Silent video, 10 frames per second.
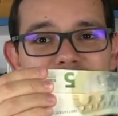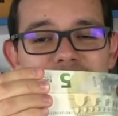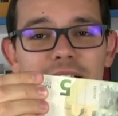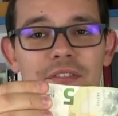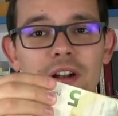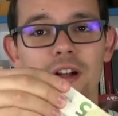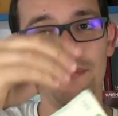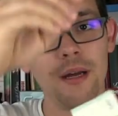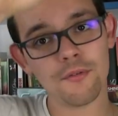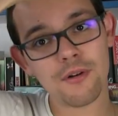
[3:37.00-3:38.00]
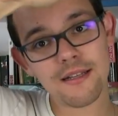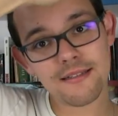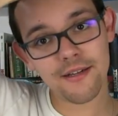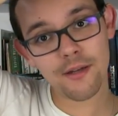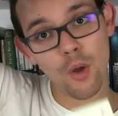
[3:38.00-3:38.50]
ça revient à la main, donc là,
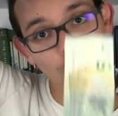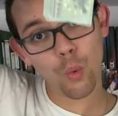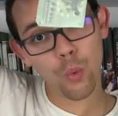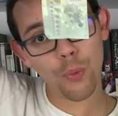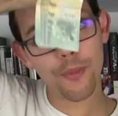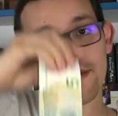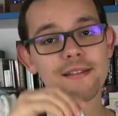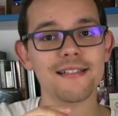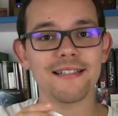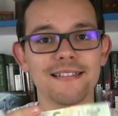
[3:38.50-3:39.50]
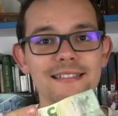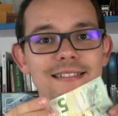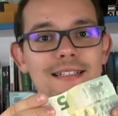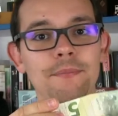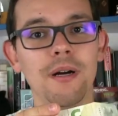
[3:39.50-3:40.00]
c'est vrai c'est
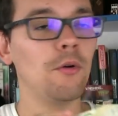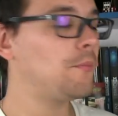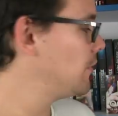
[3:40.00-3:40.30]
assez sympa. On